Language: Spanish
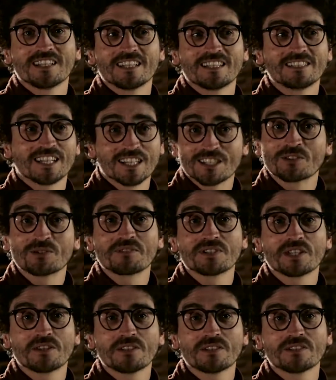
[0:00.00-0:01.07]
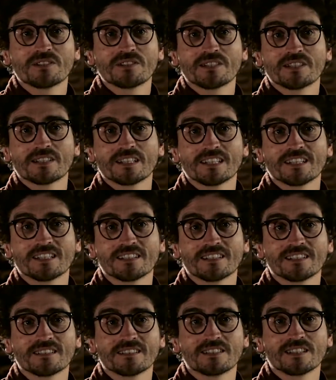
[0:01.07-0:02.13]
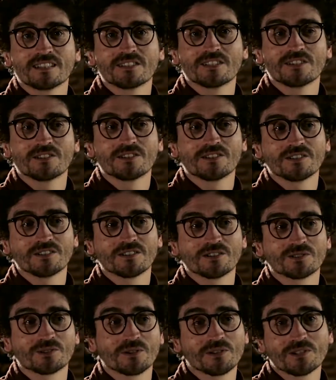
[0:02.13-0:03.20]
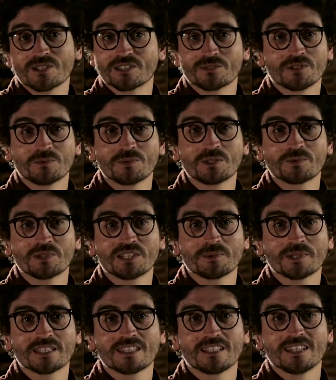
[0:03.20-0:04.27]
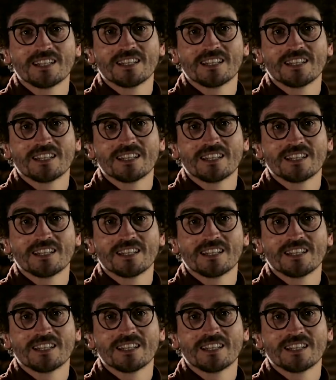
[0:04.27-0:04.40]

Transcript: sigue siendo una ficción, eh, siguen siendo construcciones de uno mismo y demás.